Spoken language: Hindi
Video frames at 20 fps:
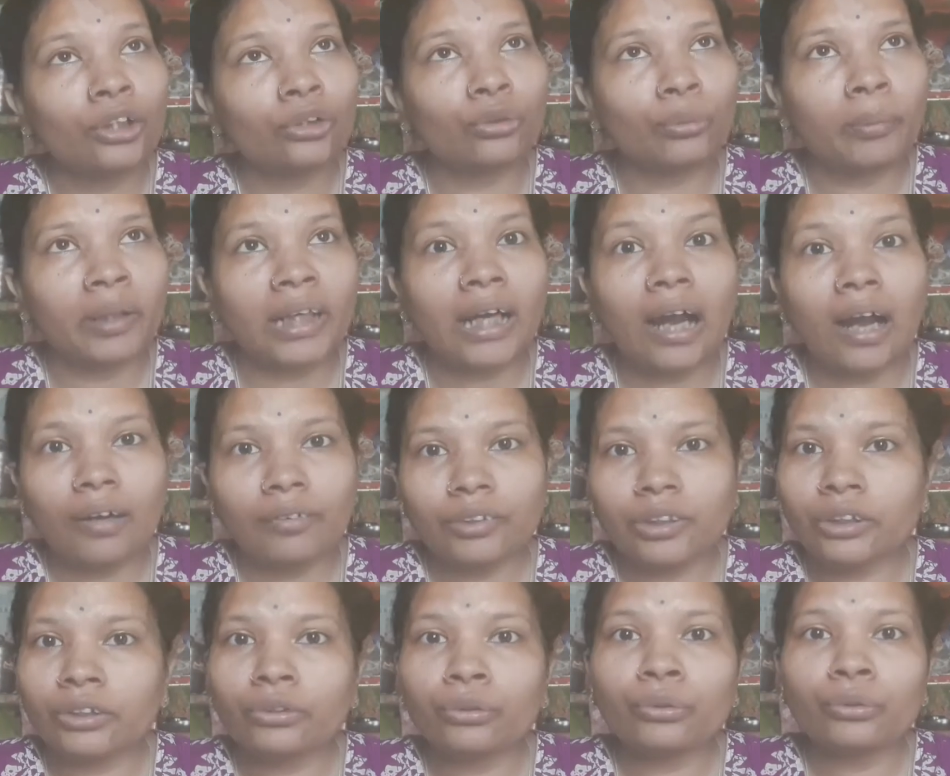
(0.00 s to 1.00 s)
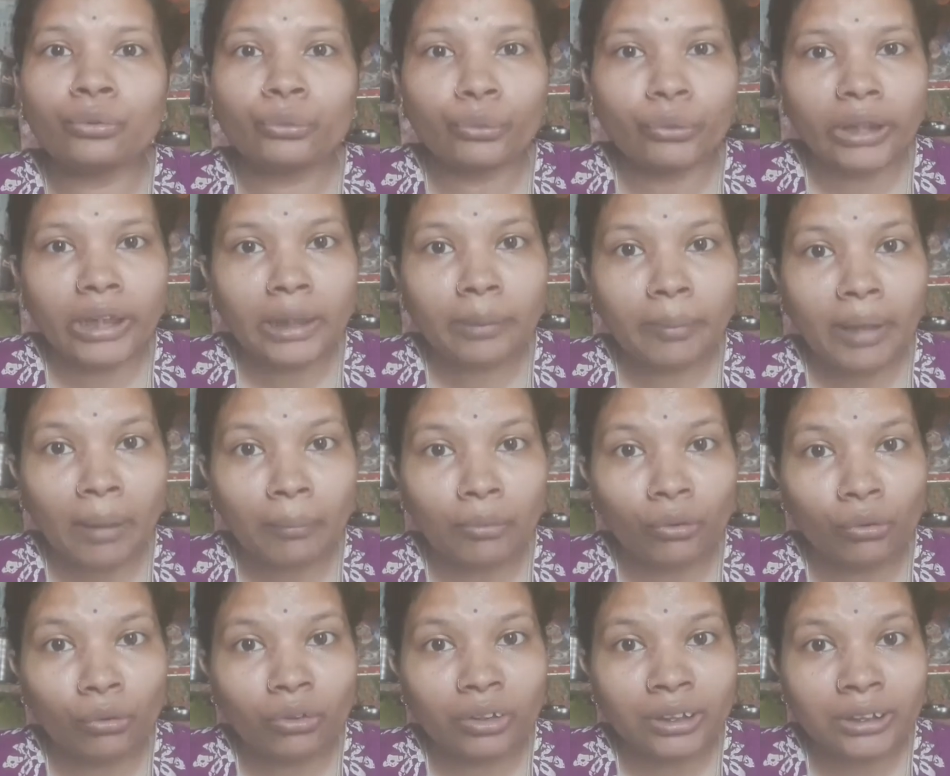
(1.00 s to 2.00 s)
तो मेरा आफ्टरनून रूटीन मैं आप
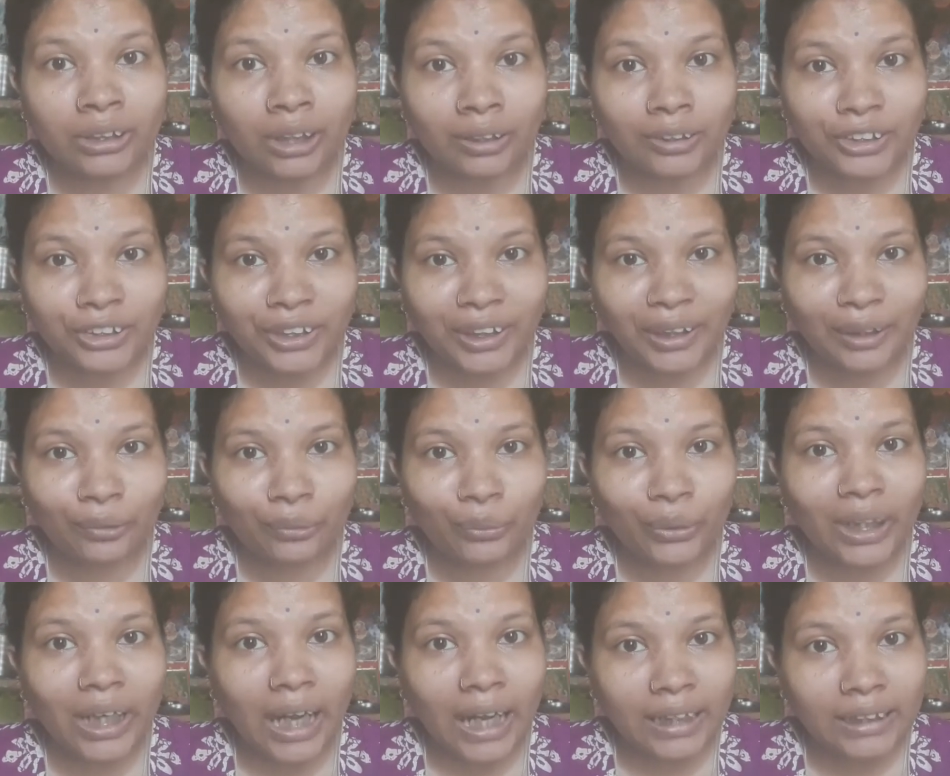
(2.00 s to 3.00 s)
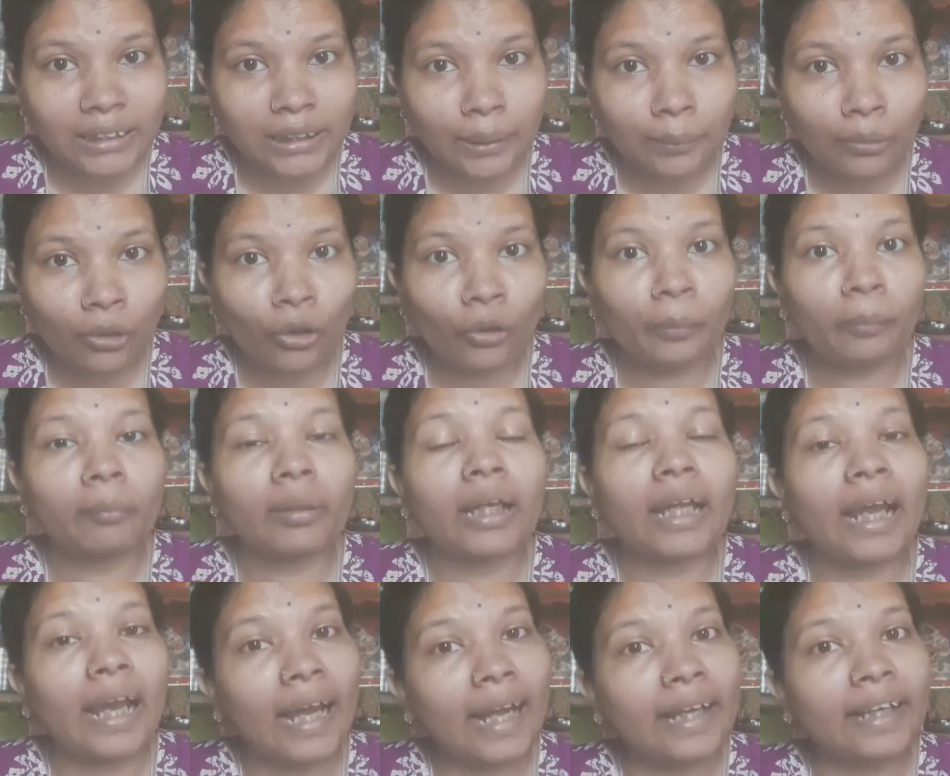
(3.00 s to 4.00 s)
लोगों के साथ शेयर करूँगी आज के ब्लॉग में
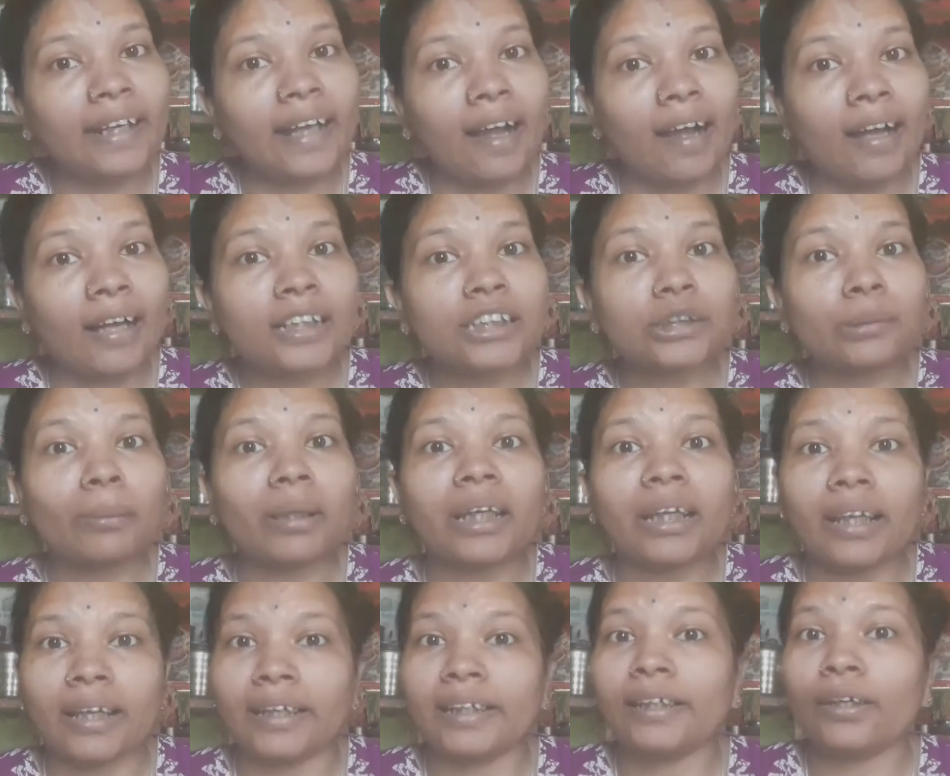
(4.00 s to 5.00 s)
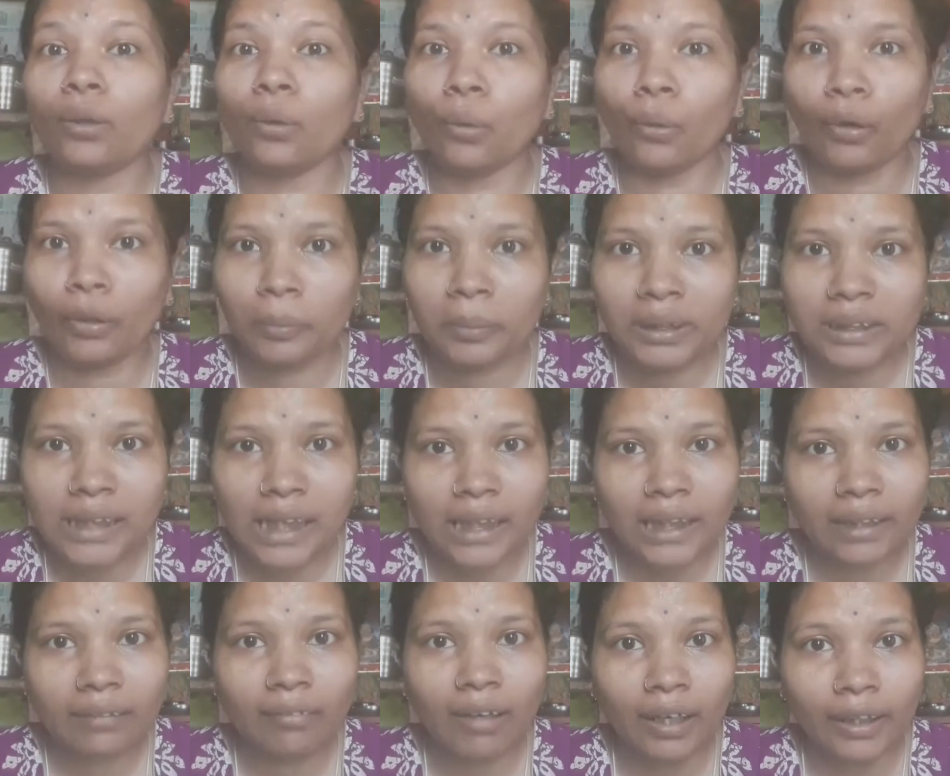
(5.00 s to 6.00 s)
एंड आज मैं कहीं और भी
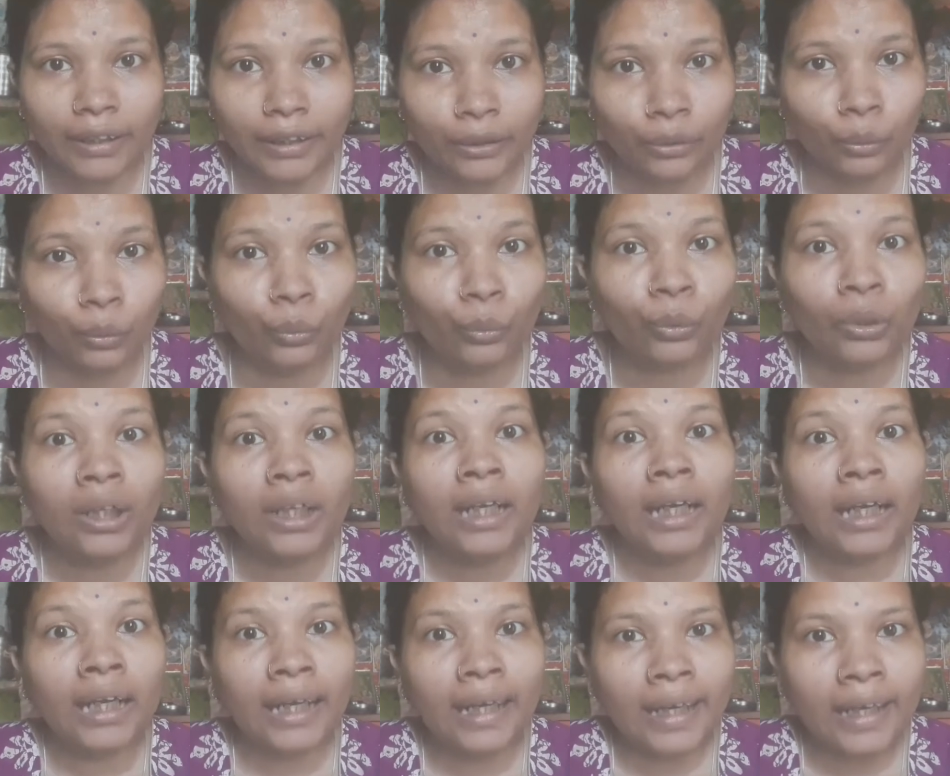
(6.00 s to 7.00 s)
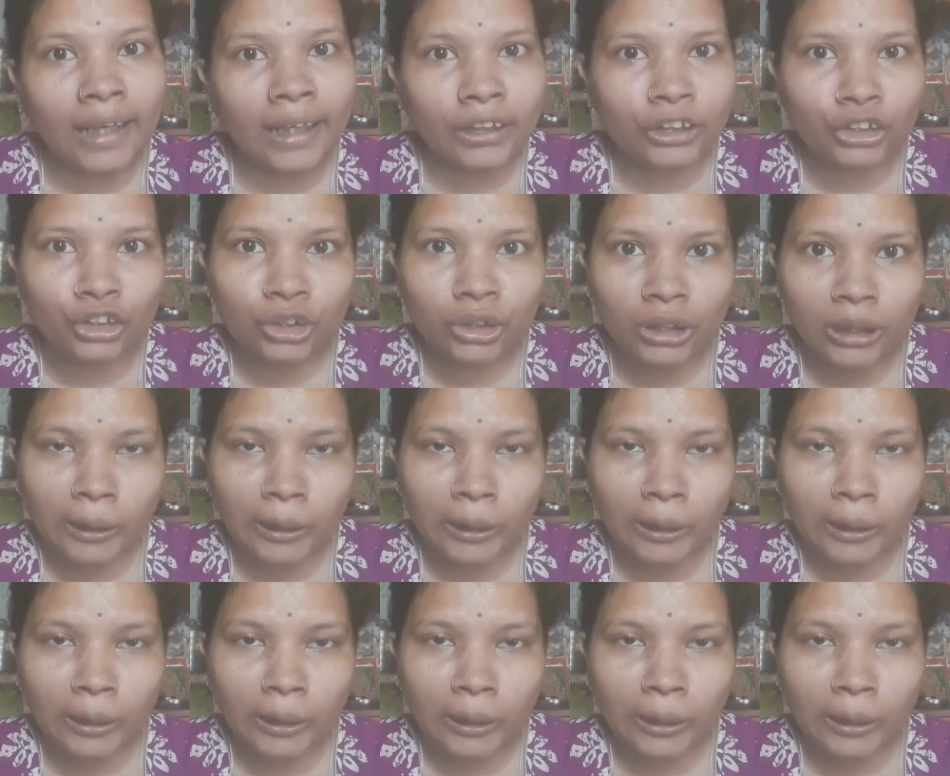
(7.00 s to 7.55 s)
जाने वाली हूँ लंच